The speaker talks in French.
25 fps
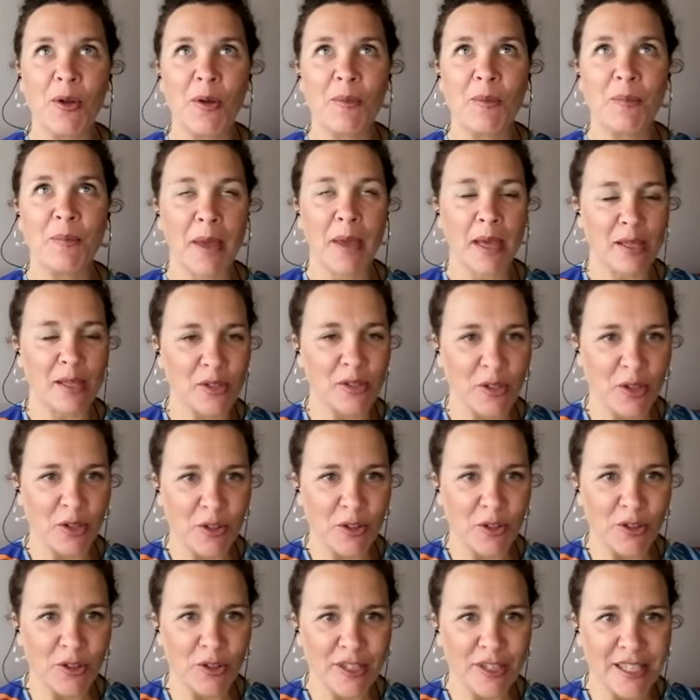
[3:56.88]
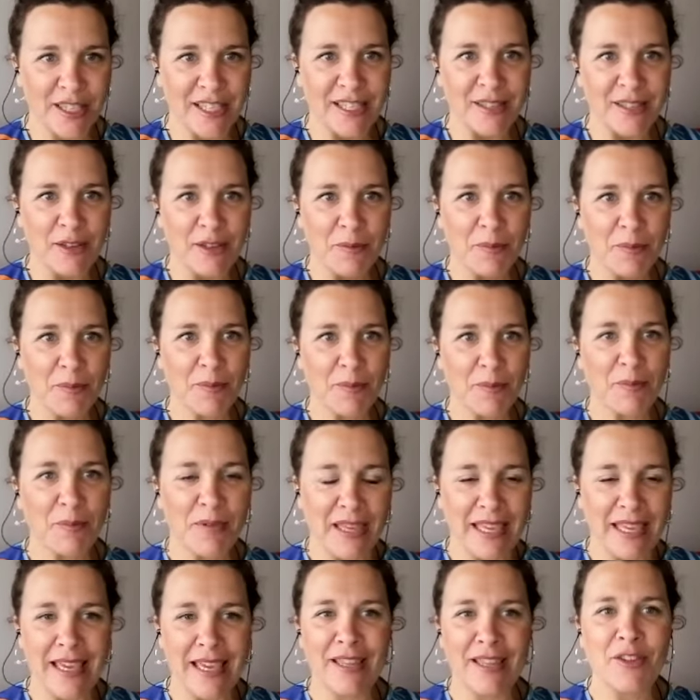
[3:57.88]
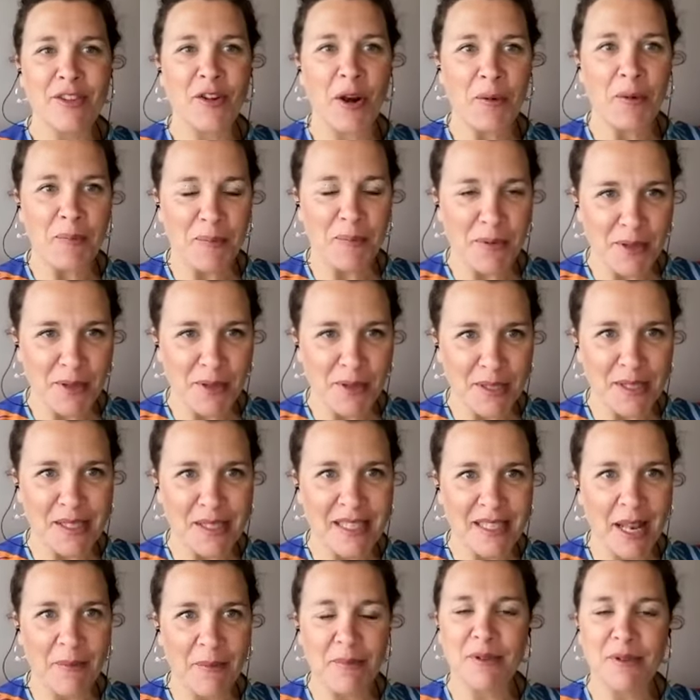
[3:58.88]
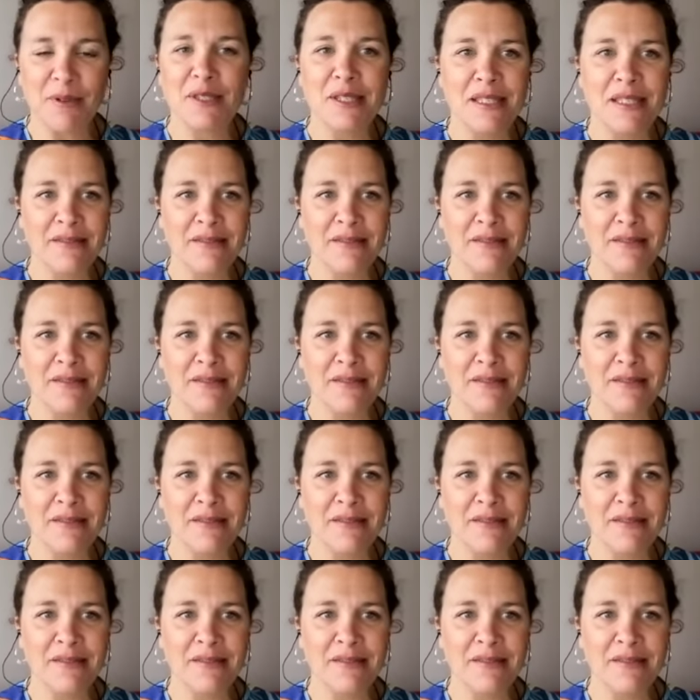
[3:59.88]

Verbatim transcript: personne qui qui est dans la positive